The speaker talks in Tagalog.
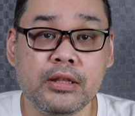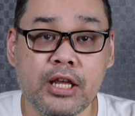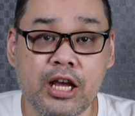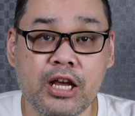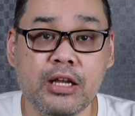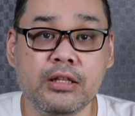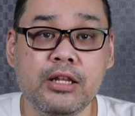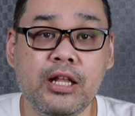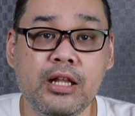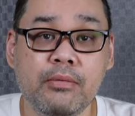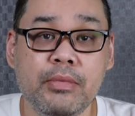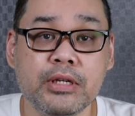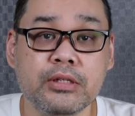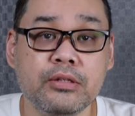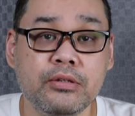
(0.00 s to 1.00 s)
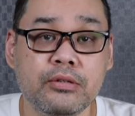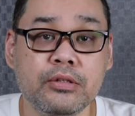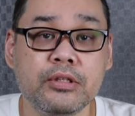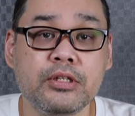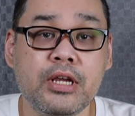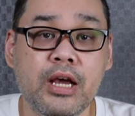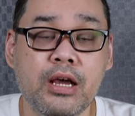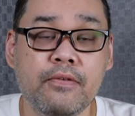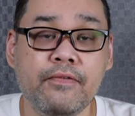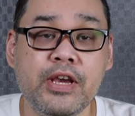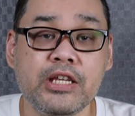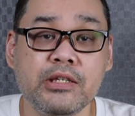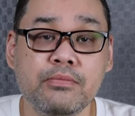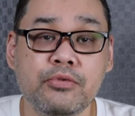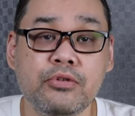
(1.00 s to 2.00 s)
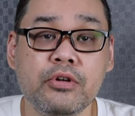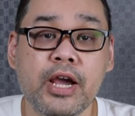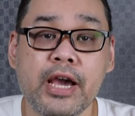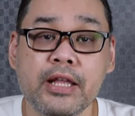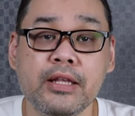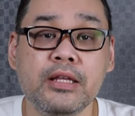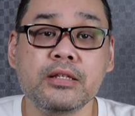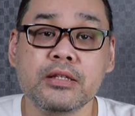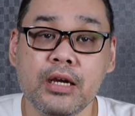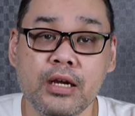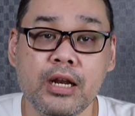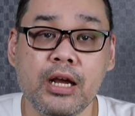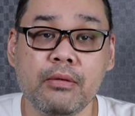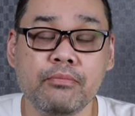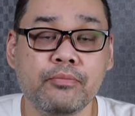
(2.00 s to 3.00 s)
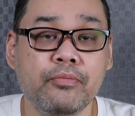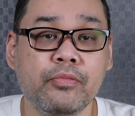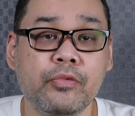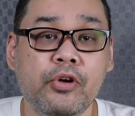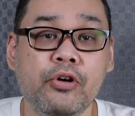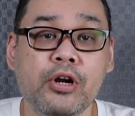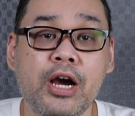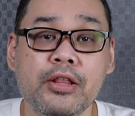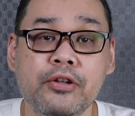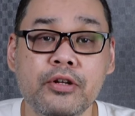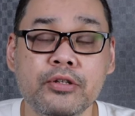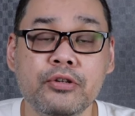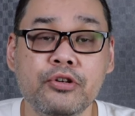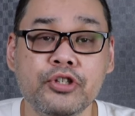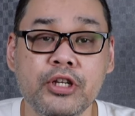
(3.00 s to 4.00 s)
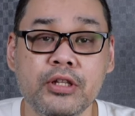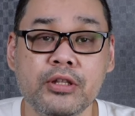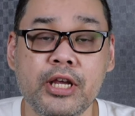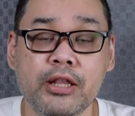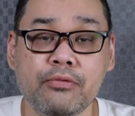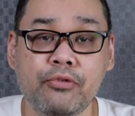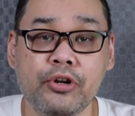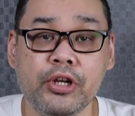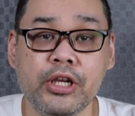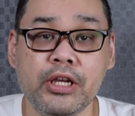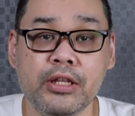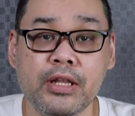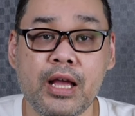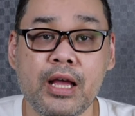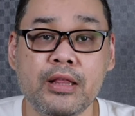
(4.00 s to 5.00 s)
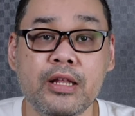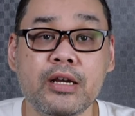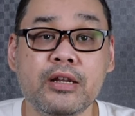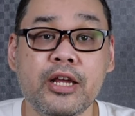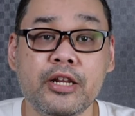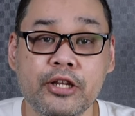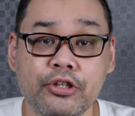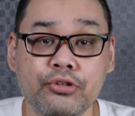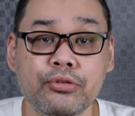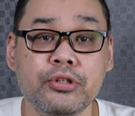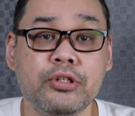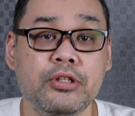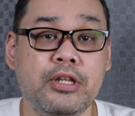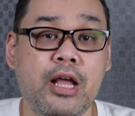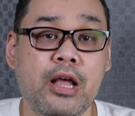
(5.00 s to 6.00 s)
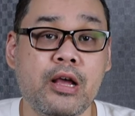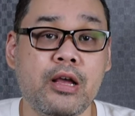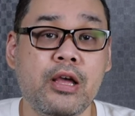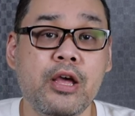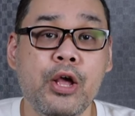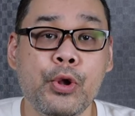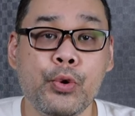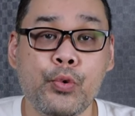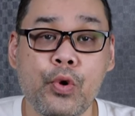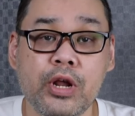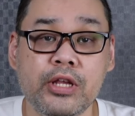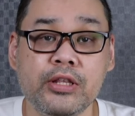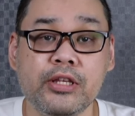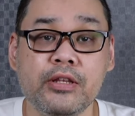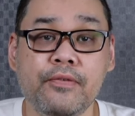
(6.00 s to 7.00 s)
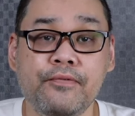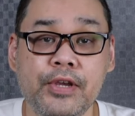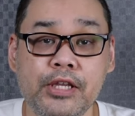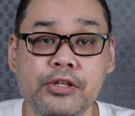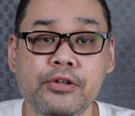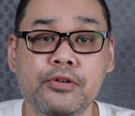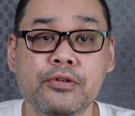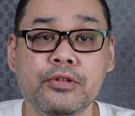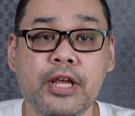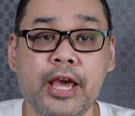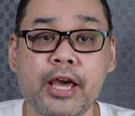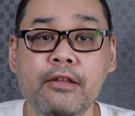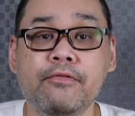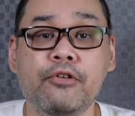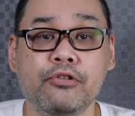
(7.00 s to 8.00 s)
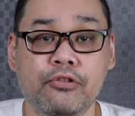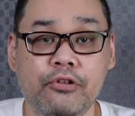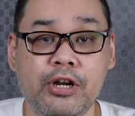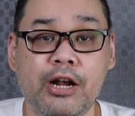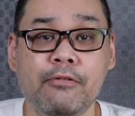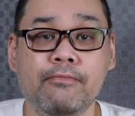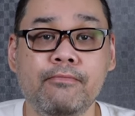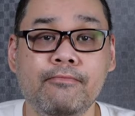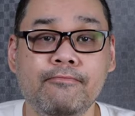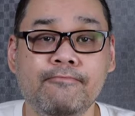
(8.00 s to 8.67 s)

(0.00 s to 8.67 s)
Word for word: na lalabas doon sa Facebook and Instagram or other social networking na nagre-reduce ng quality ng videos and photograph.